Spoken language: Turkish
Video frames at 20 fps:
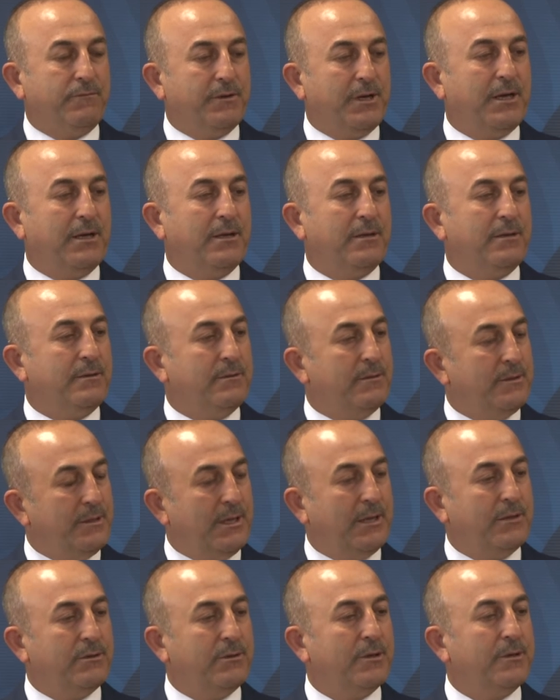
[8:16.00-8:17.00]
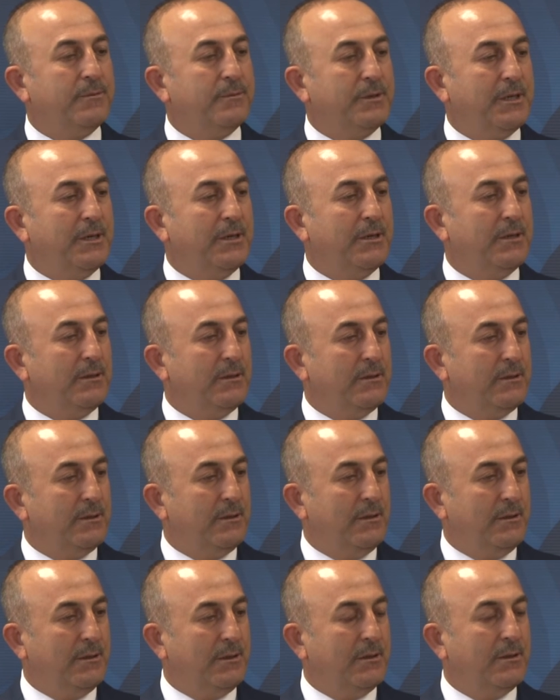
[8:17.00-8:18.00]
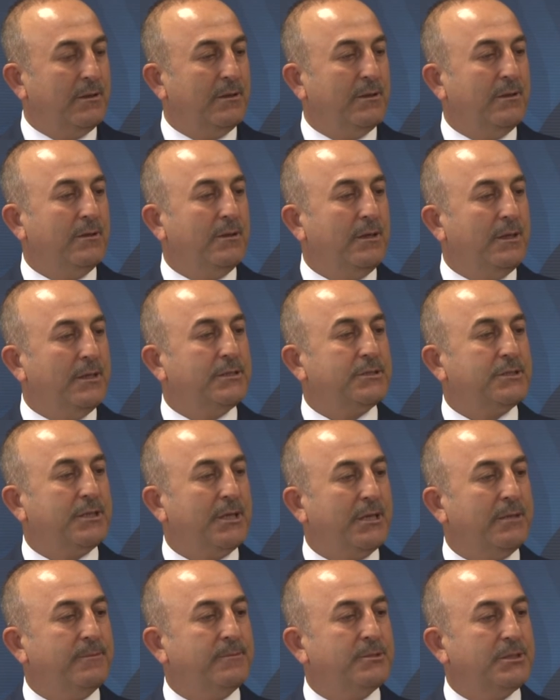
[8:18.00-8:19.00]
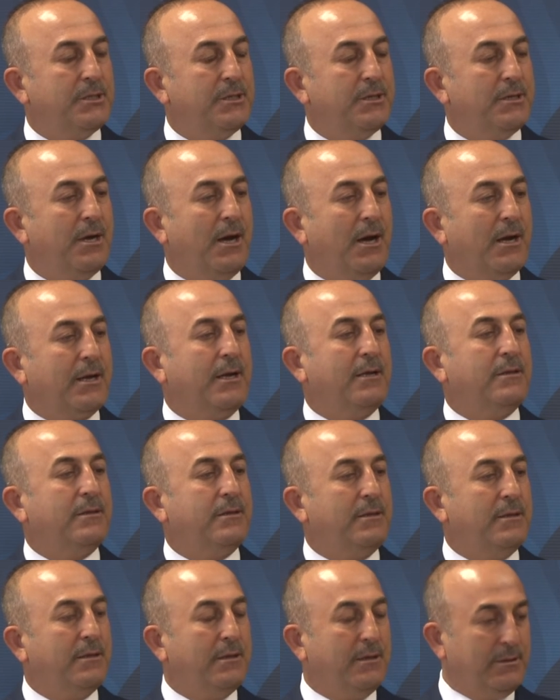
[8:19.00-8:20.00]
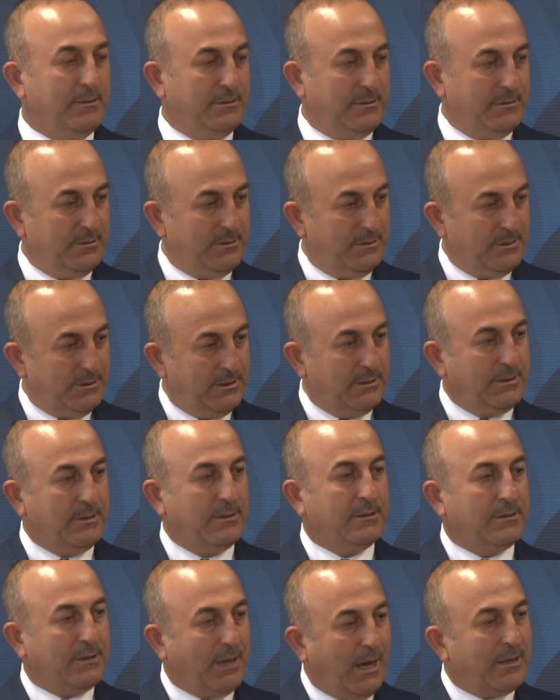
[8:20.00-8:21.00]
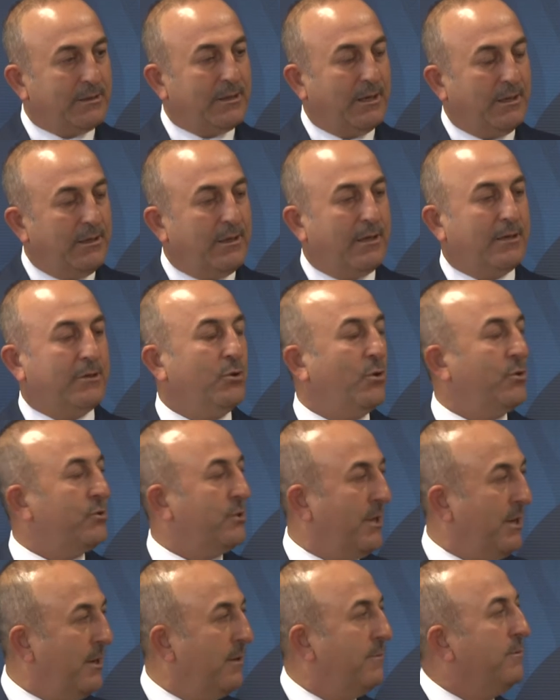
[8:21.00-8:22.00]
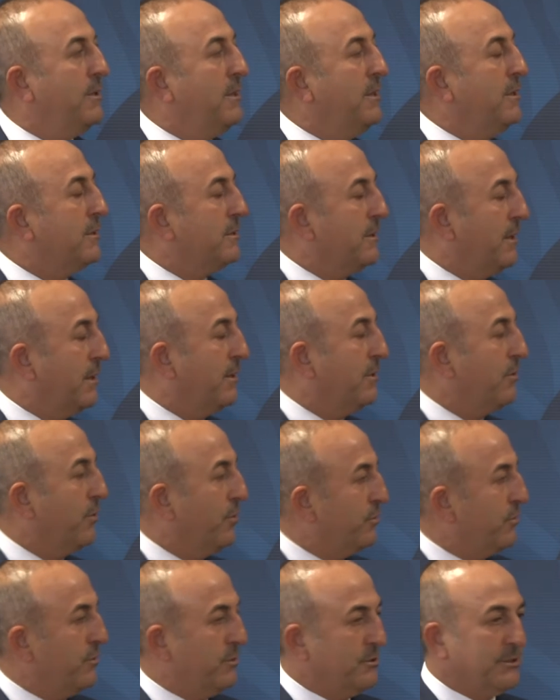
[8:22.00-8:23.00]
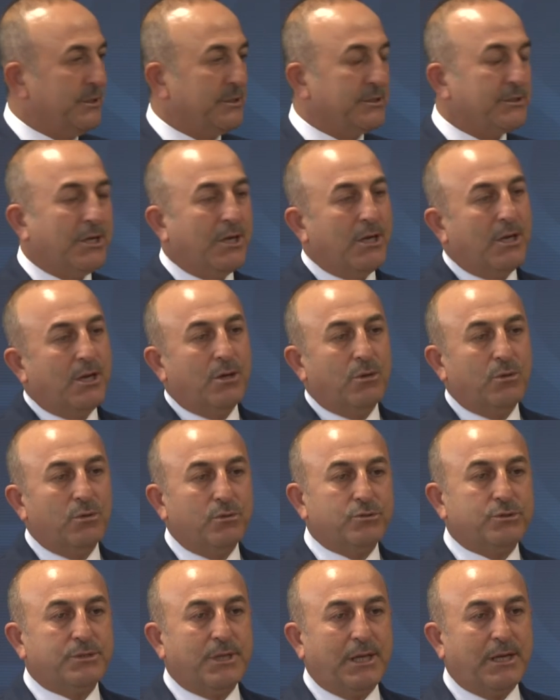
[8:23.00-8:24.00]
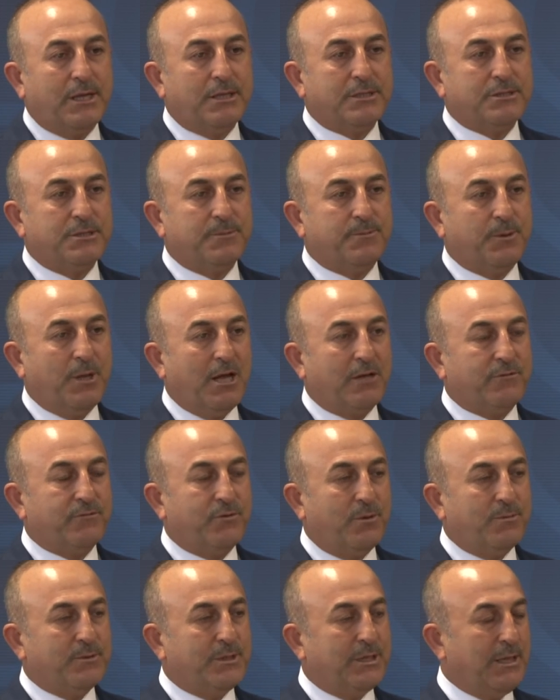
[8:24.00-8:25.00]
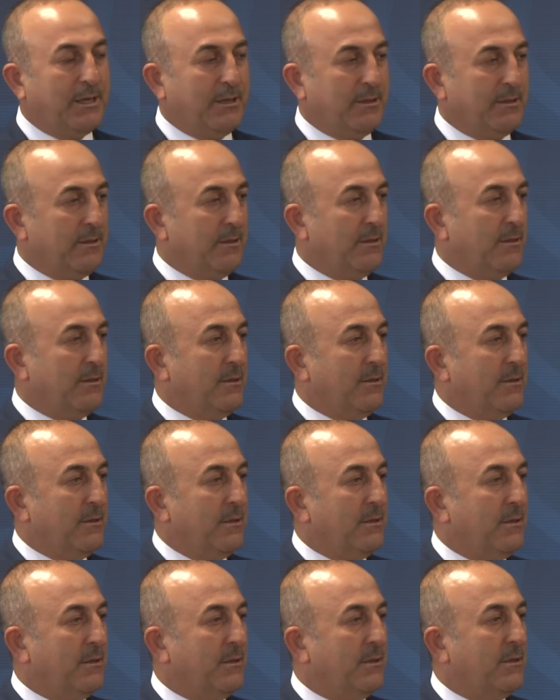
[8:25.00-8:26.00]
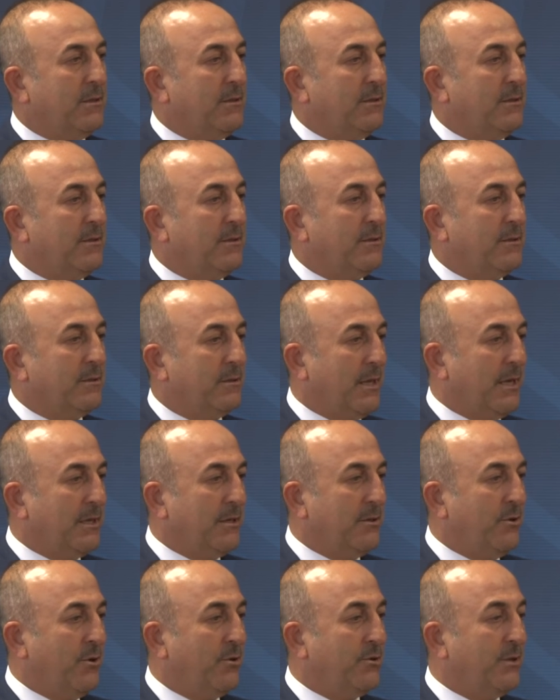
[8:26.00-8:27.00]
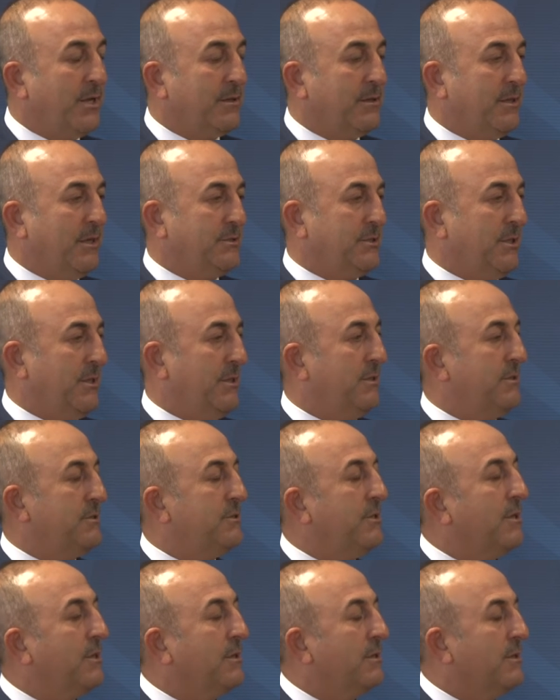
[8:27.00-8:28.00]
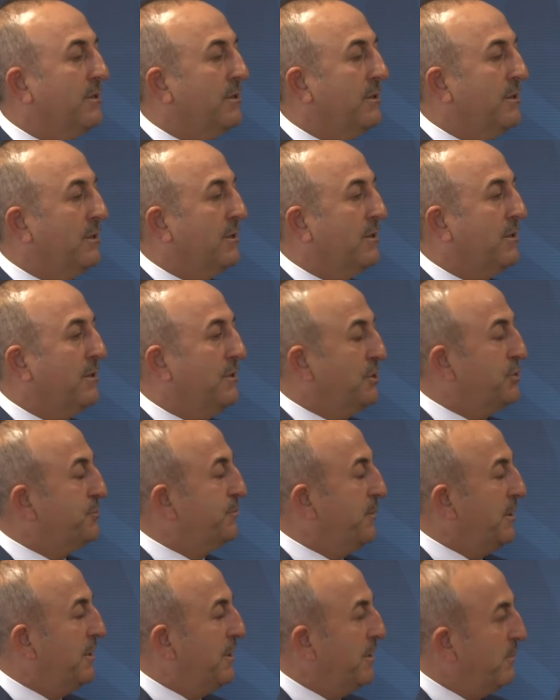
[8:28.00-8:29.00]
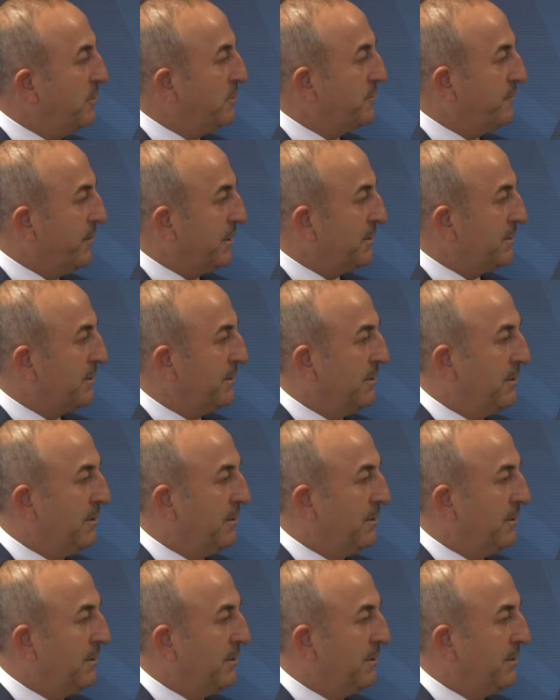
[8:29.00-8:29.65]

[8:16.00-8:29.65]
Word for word: Ve inanıyorum ki e, ilişkilerimizi hak ettiği e, daha da ileri noktaya birlikte götüreceğiz. Uluslararası platformda da e, örnek teşkil edecek e, işbirliğimiz var.